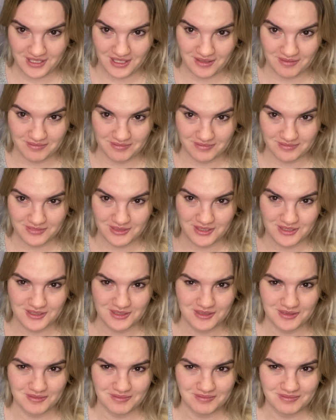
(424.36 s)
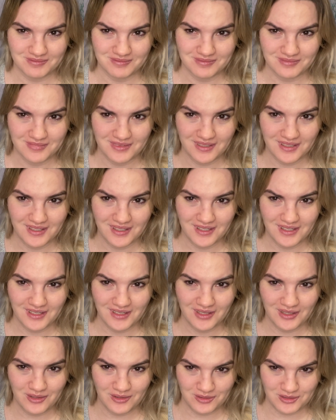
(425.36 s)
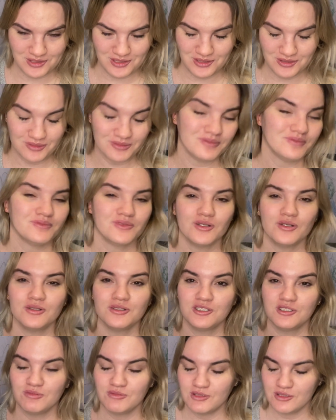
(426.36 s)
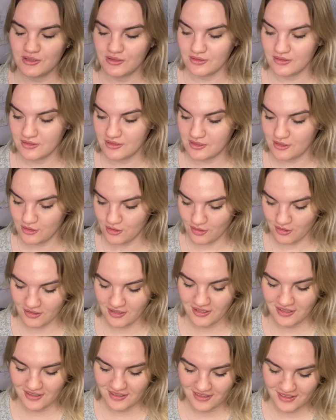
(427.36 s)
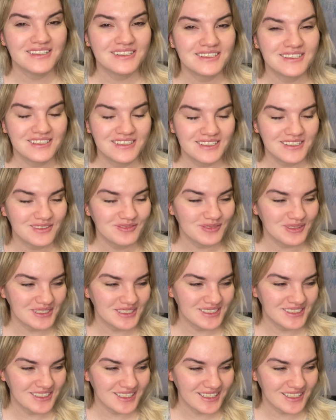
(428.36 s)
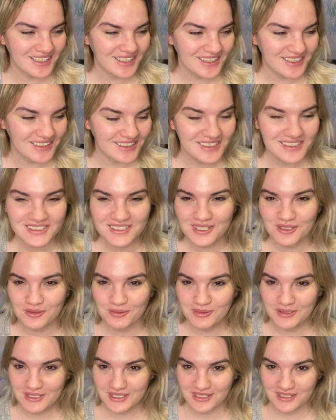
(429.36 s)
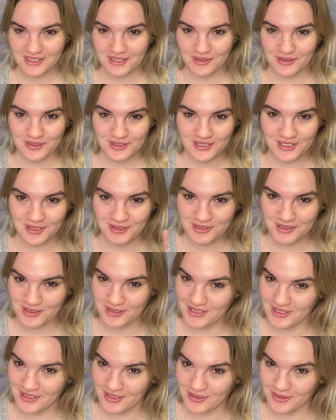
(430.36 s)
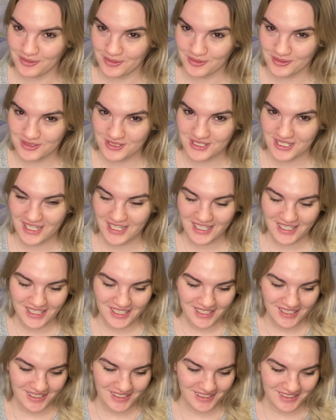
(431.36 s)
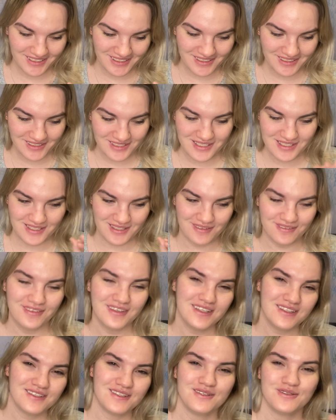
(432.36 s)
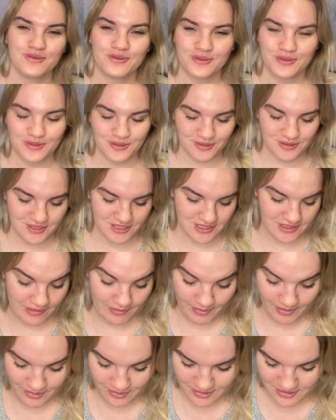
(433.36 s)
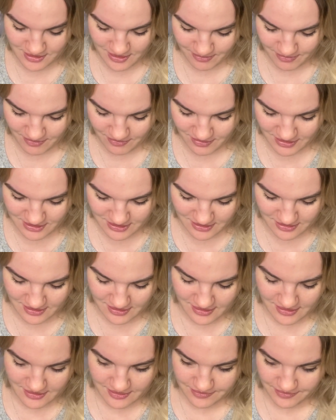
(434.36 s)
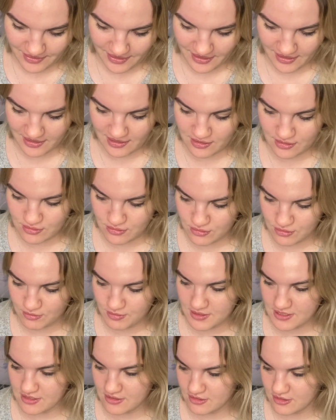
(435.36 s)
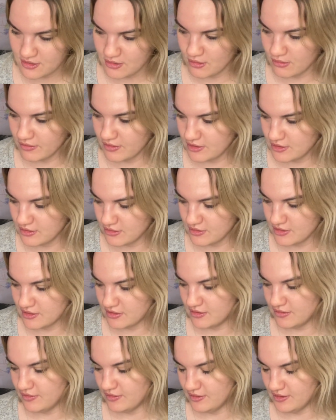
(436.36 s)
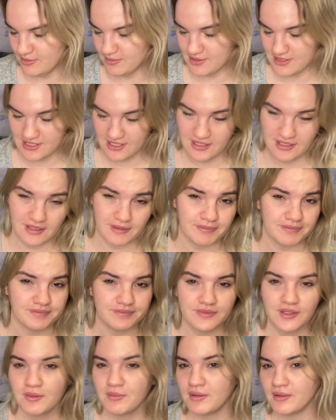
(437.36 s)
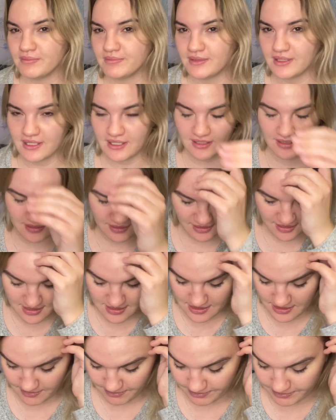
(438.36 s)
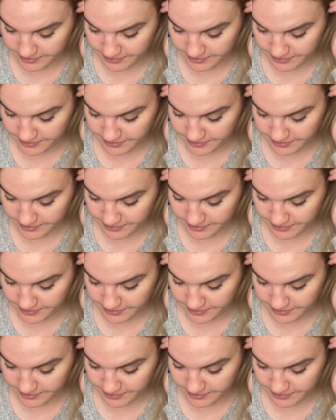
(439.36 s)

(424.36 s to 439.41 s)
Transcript: tam gdzieś tu, rozdział, 80 stron. Czy też macie takie, że lubicie, które działy są jednak krótsze? I jest ich więcej, są krótsze, nie wiem, jakoś dla mnie właśnie, jak jest już bezrozdziałowa książka, to w ogóle masakra. Dobra, taka dygresja.